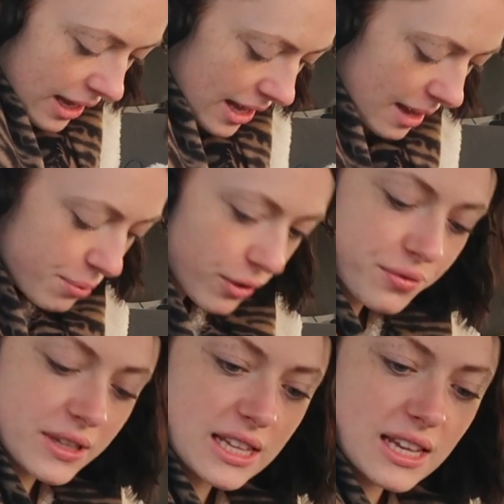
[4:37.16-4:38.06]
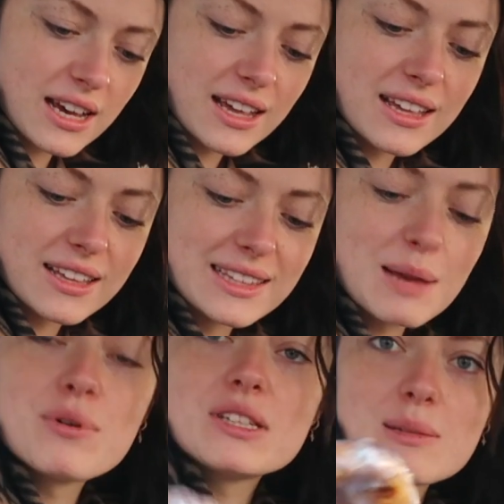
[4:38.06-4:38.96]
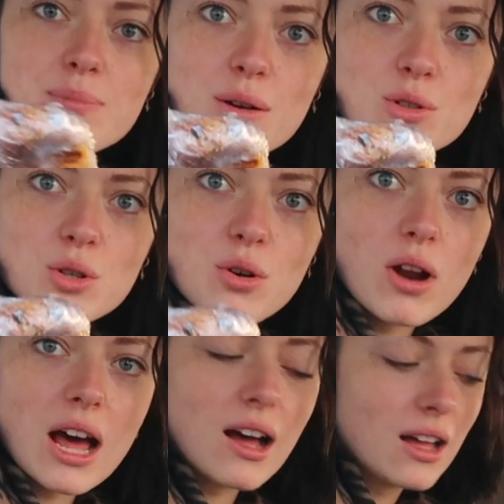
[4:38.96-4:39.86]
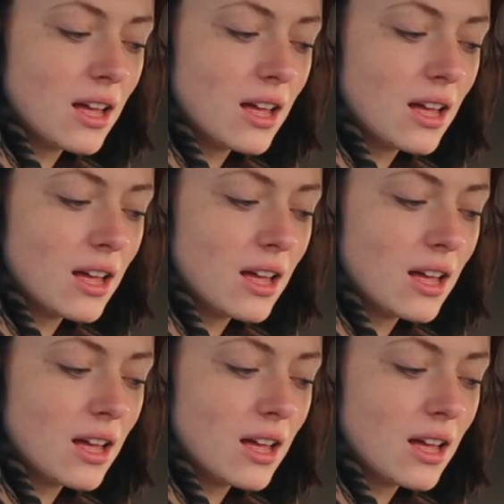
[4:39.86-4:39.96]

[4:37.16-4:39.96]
Et pour finir, des petits pains au chocolat.